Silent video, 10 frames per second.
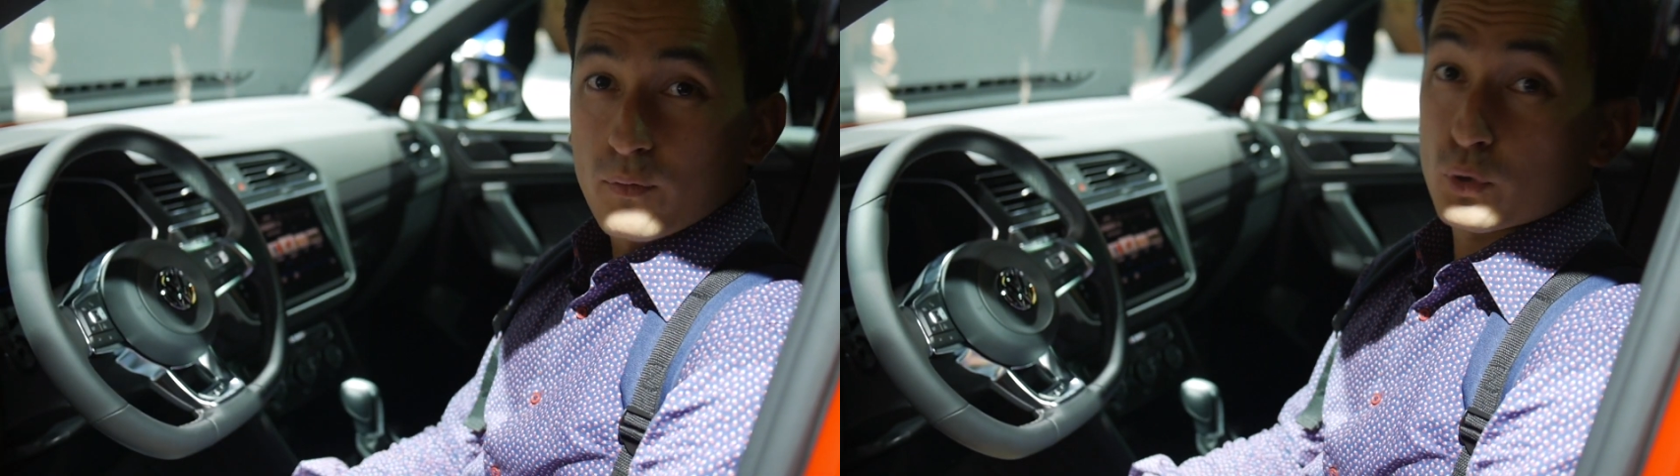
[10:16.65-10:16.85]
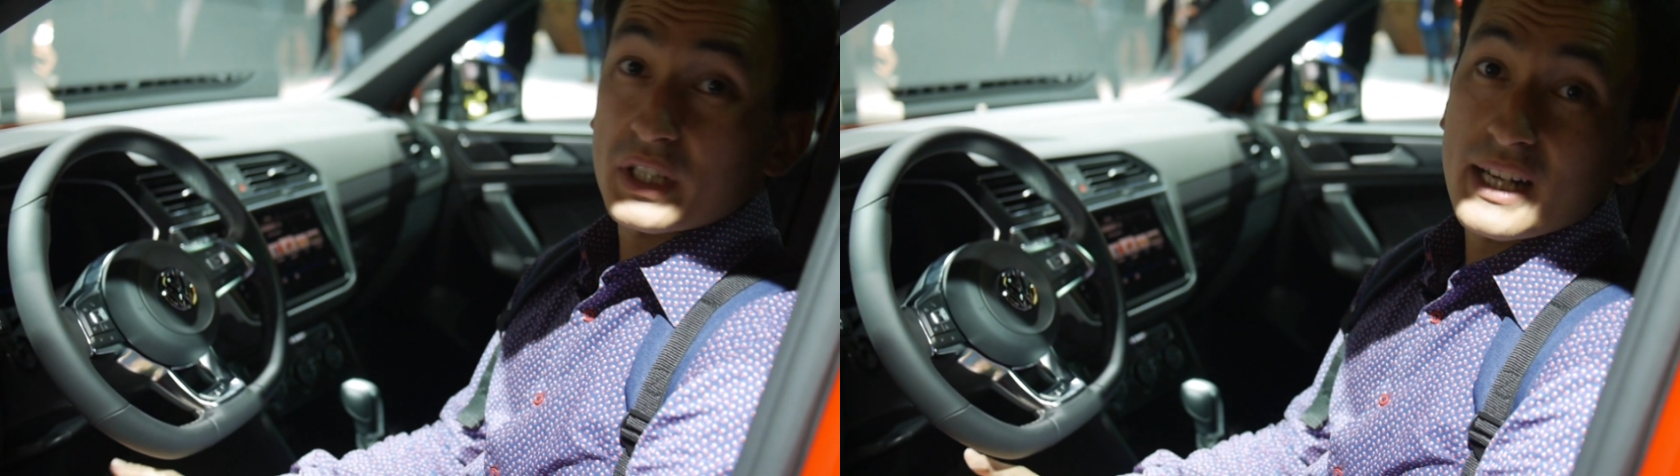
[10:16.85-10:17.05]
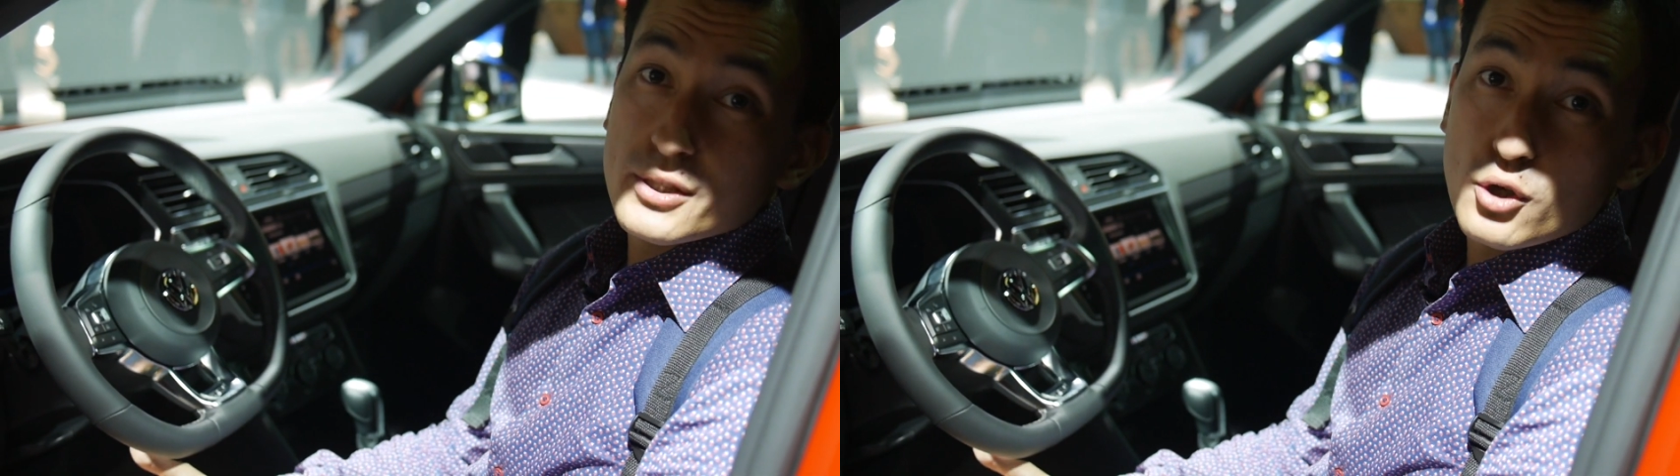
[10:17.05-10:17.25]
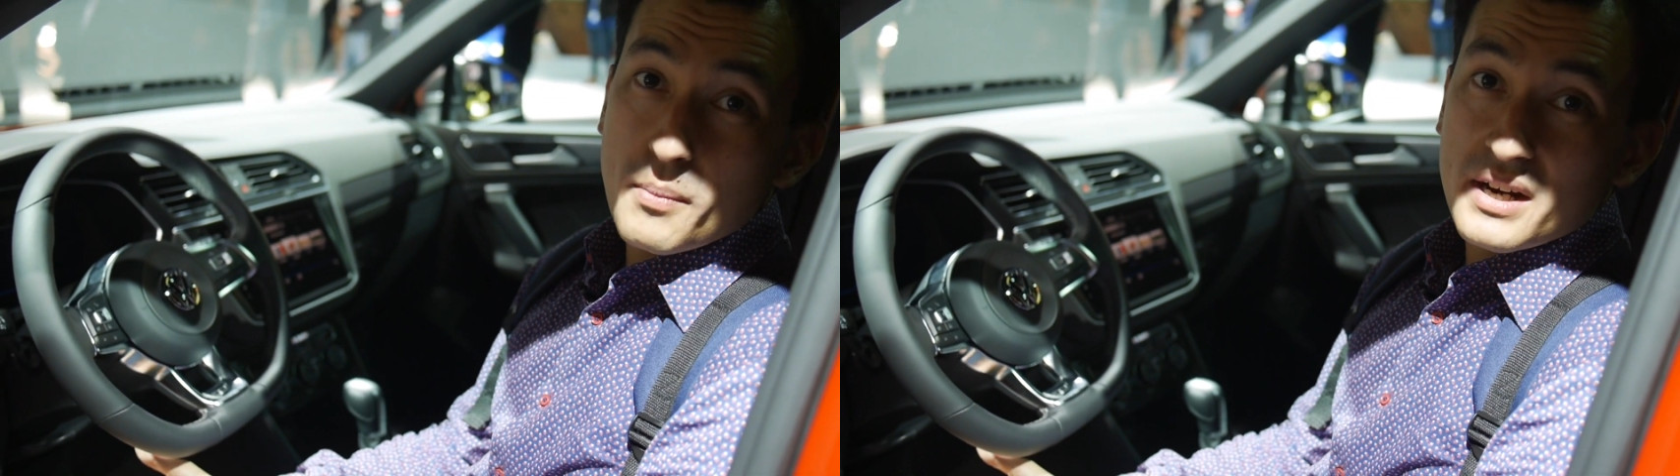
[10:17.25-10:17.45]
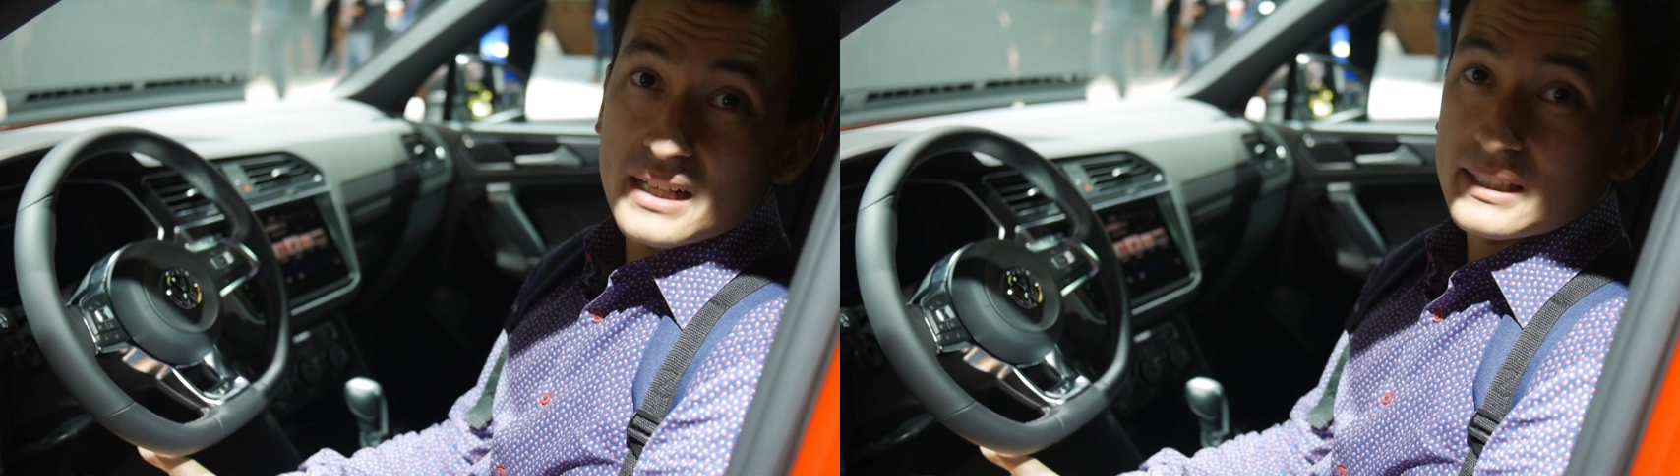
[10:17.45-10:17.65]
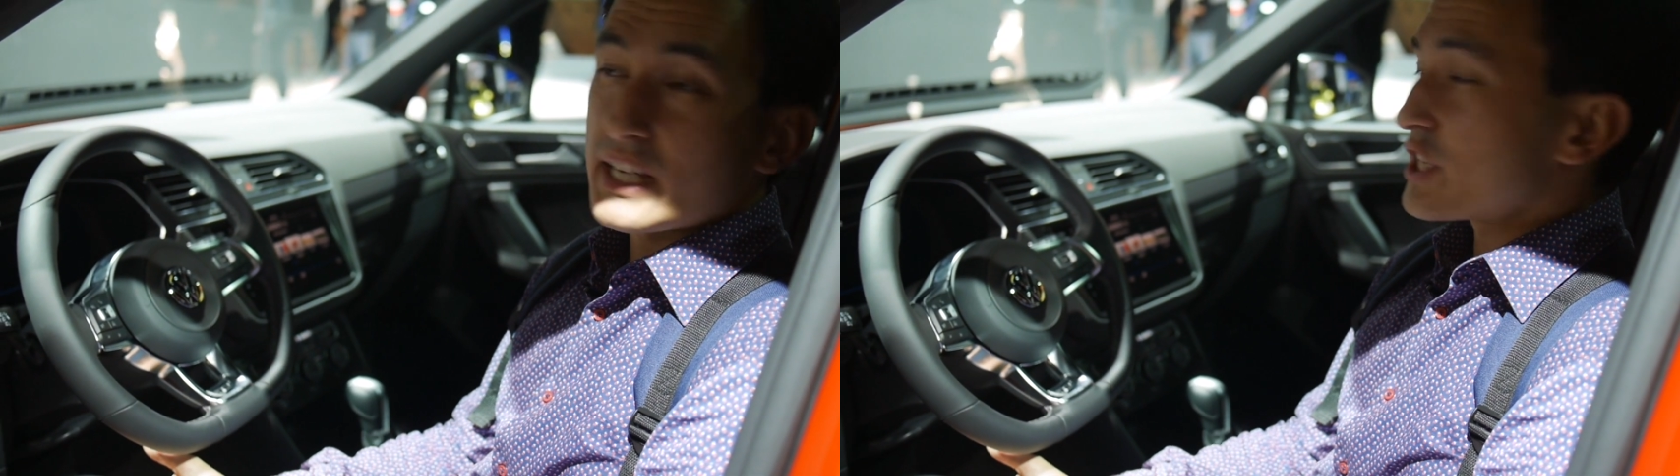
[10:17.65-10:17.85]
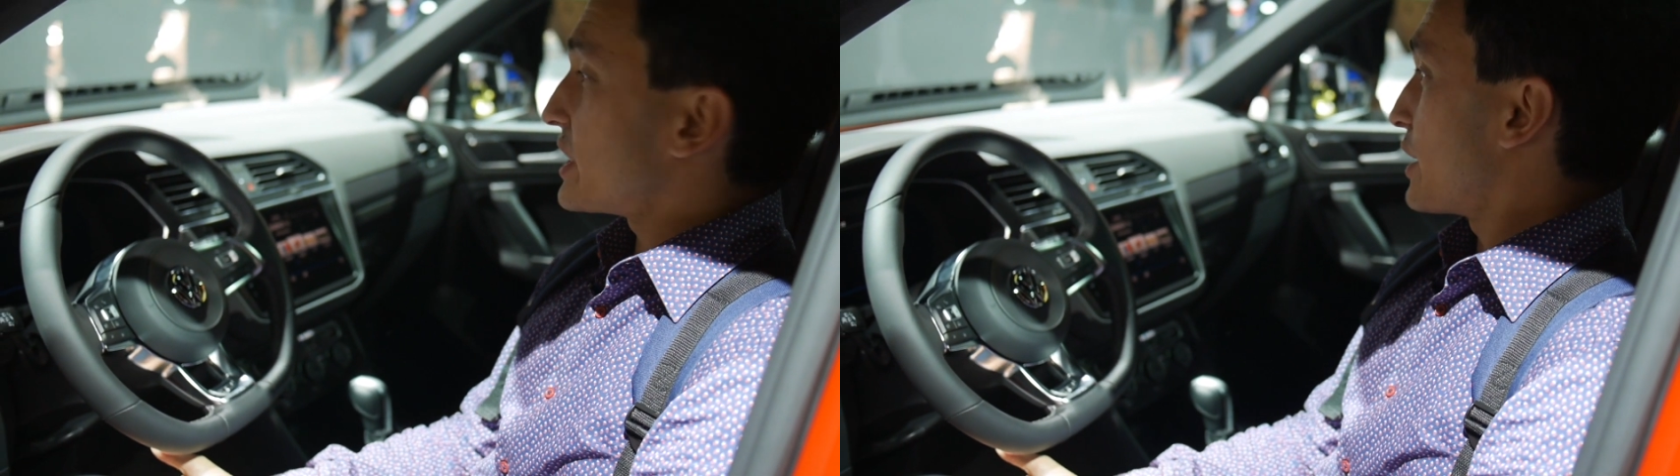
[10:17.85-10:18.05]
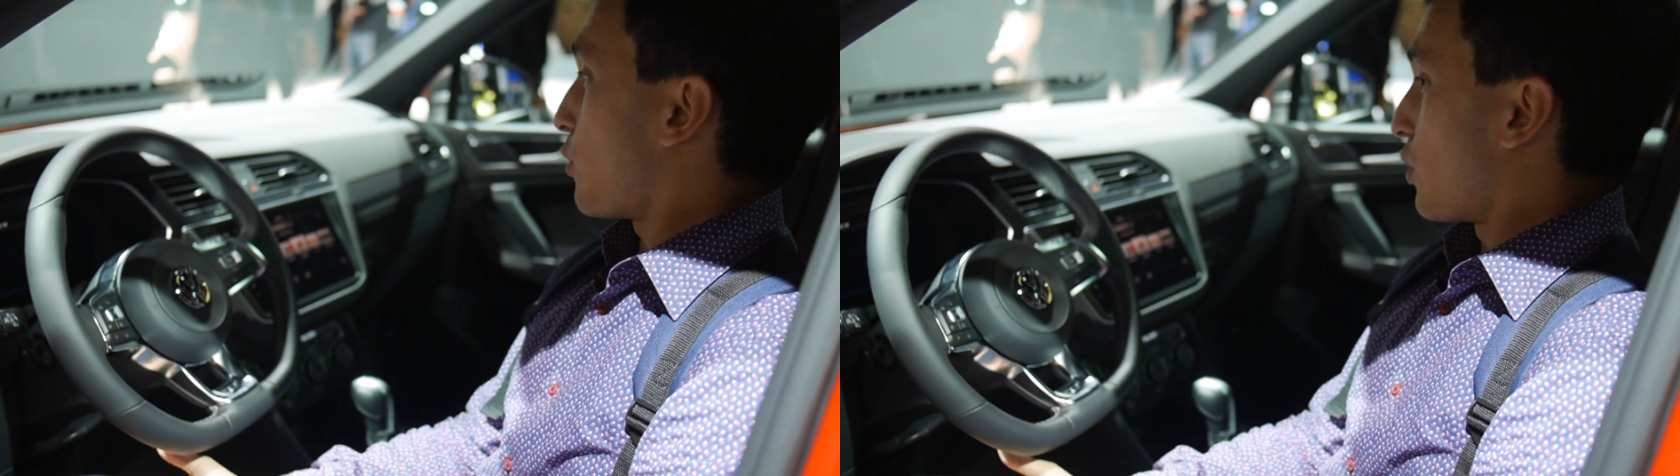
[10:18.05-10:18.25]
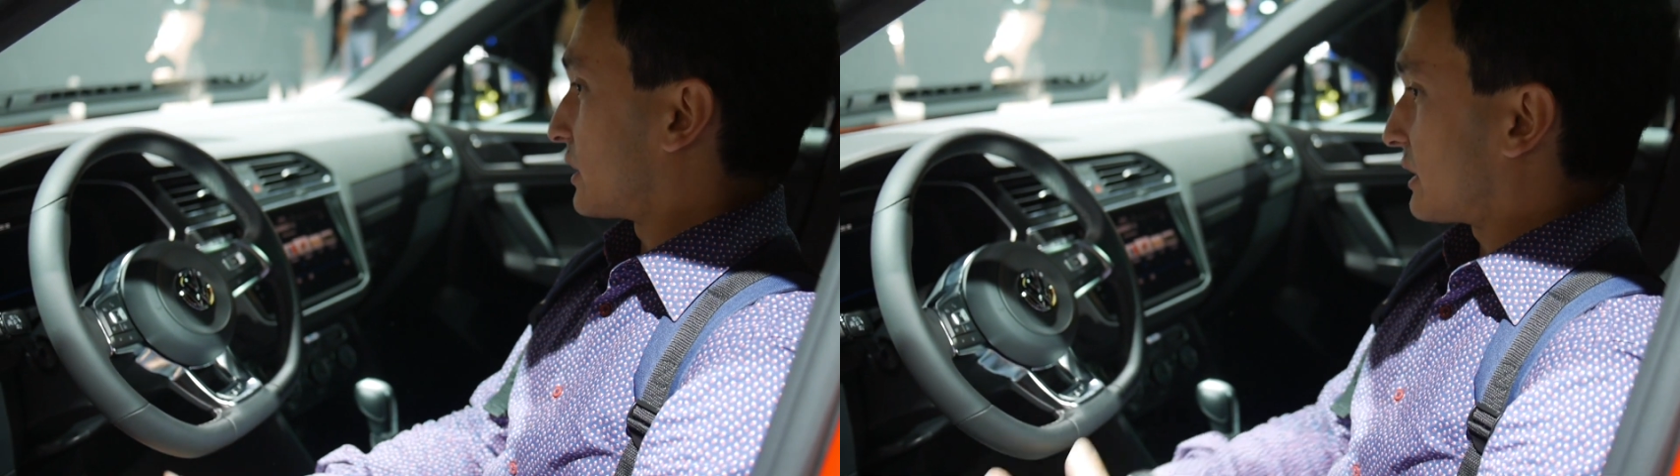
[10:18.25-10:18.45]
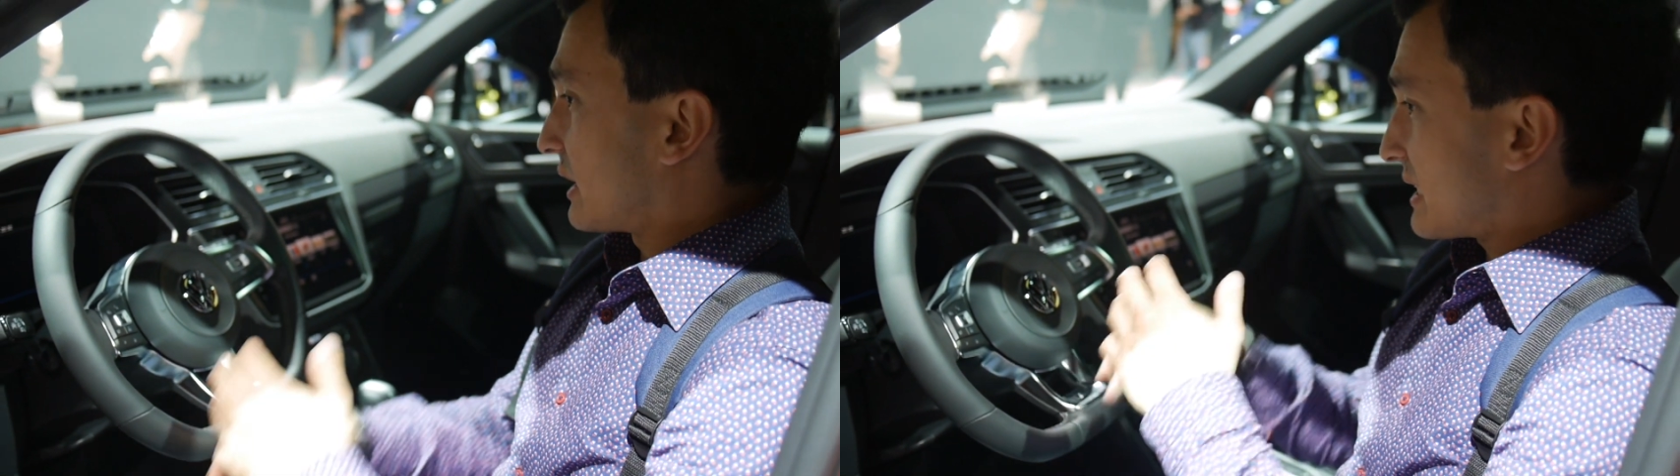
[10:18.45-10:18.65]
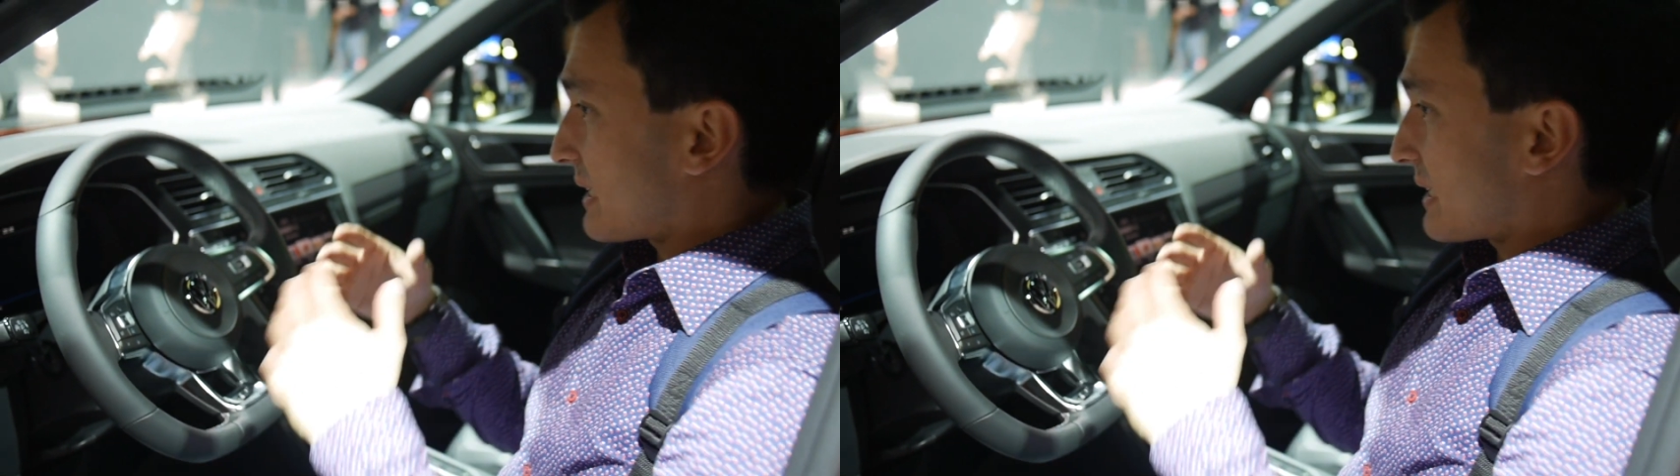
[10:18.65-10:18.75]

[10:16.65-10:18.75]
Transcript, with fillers: Внутри особых отличий от э,